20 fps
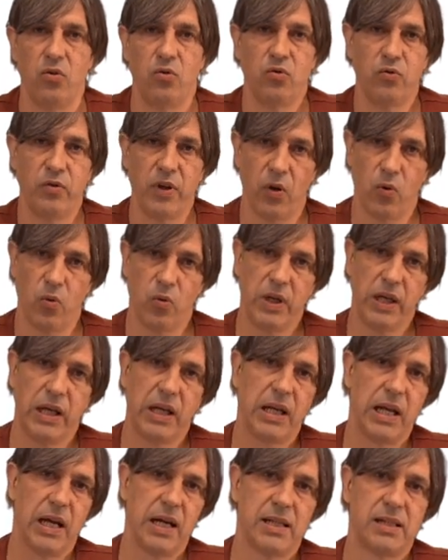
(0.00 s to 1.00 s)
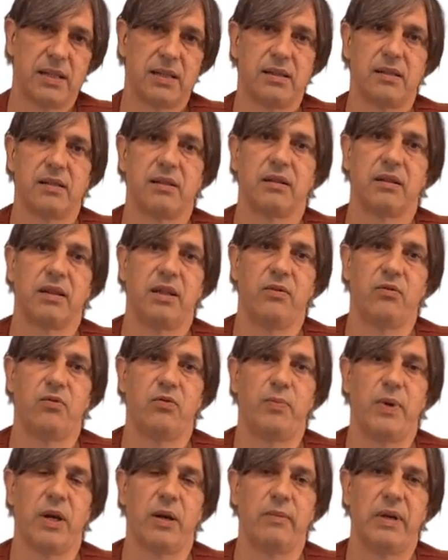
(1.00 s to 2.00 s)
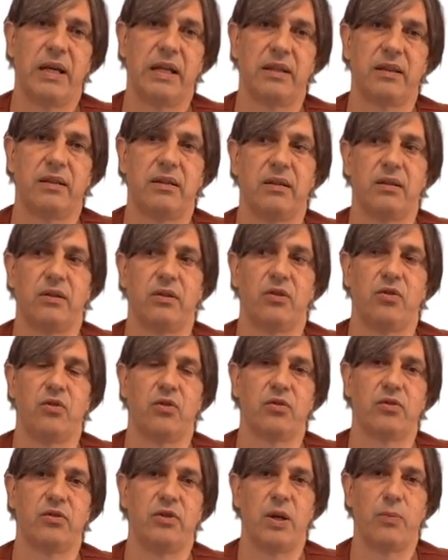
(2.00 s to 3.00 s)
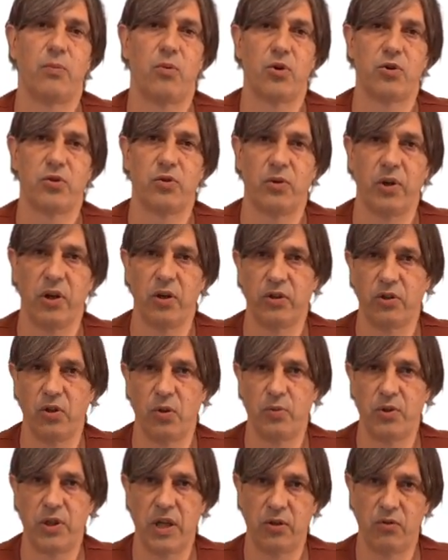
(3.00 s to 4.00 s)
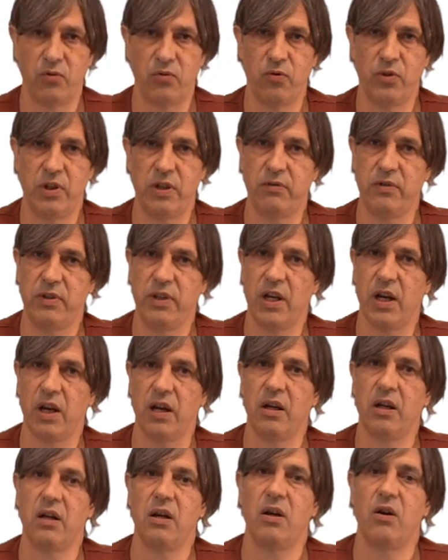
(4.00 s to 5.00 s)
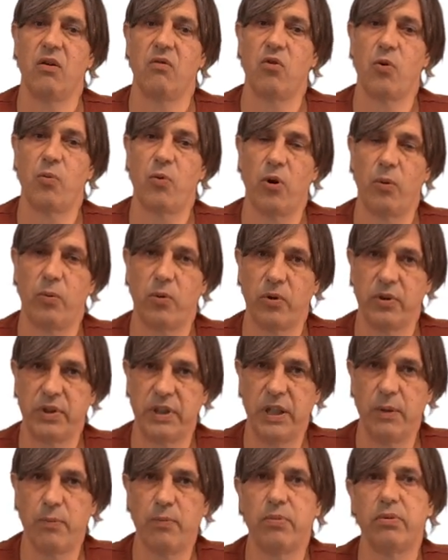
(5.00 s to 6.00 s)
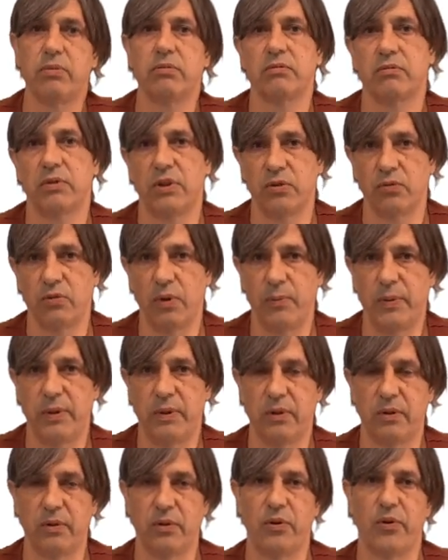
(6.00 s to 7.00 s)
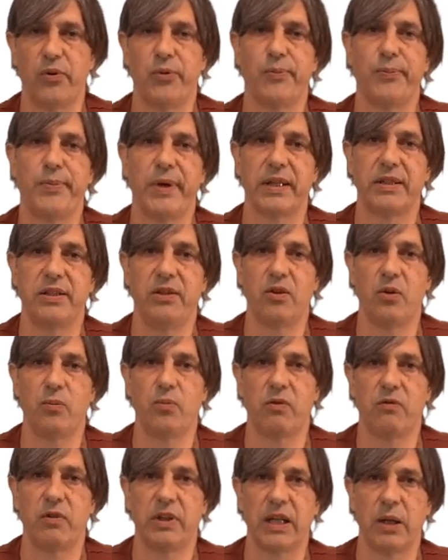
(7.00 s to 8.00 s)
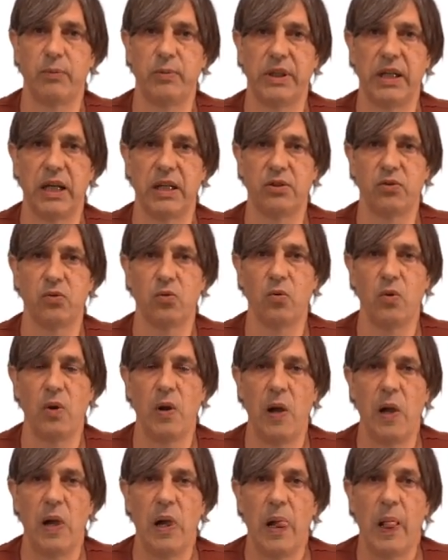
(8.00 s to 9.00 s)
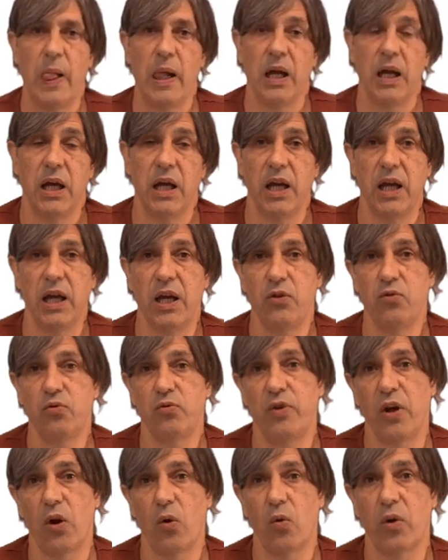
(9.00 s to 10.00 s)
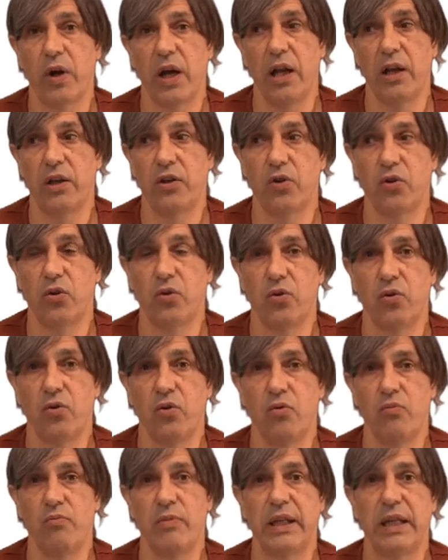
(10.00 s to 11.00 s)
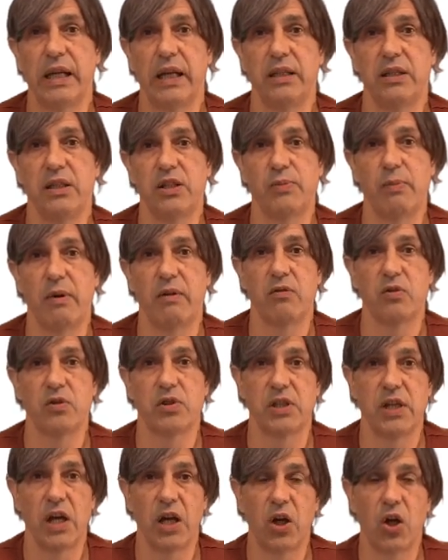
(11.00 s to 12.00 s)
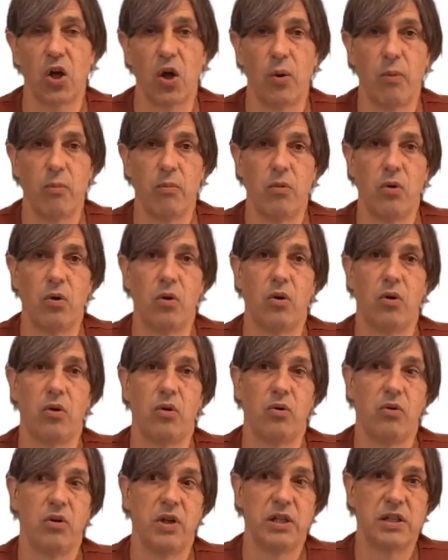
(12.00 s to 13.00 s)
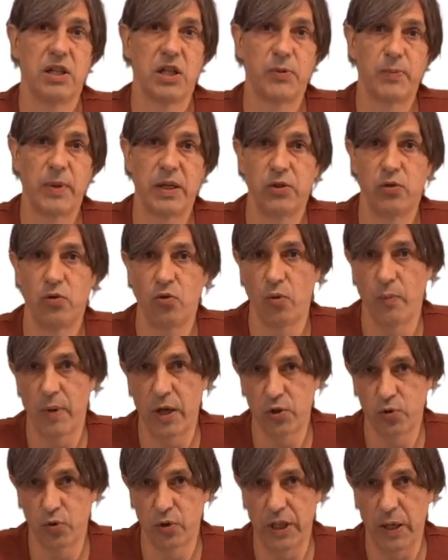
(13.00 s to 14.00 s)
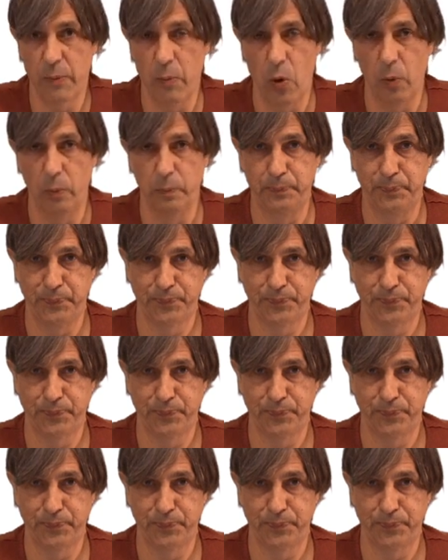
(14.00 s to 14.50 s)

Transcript: Nous verrons les classes qui vous permettent, euh, dans une approche orientée objet, de vous définir vos propres types qui soient euh, pertinents pour votre application. Et nous verrons quelques mécanismes avancés comme euh, les espaces de nommage notamment.